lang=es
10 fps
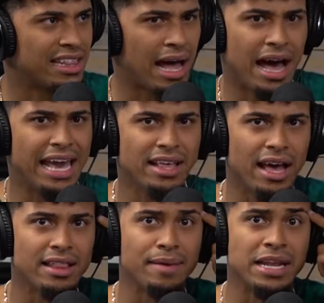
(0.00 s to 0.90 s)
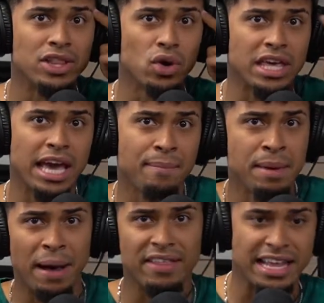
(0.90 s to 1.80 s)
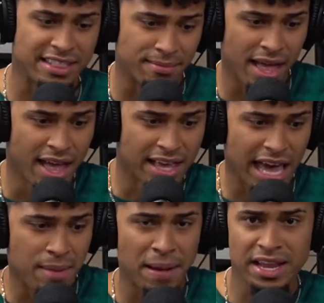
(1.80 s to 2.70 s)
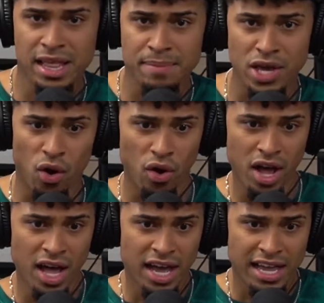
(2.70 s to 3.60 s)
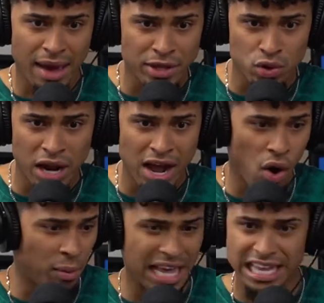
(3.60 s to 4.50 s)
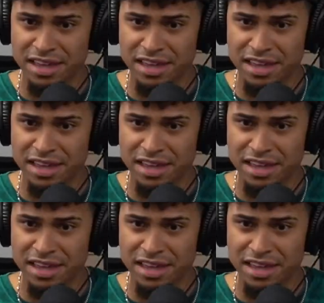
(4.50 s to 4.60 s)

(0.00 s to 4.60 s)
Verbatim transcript: que está ahí adivinando quién es mi padre. ¿Quién es el padre de mi hijo? Eh, ¿Kevin Durant o Blake